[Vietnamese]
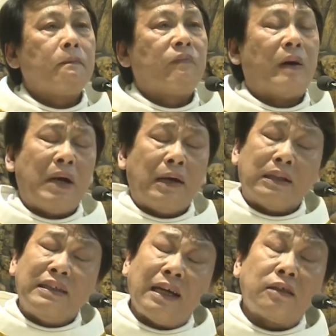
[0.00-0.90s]
Và mẹ
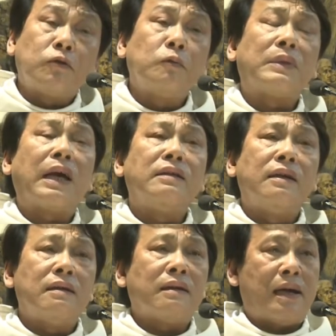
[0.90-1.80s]
nhắc cho chúng ta
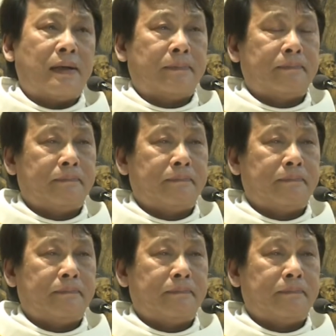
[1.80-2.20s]
nhớ rằng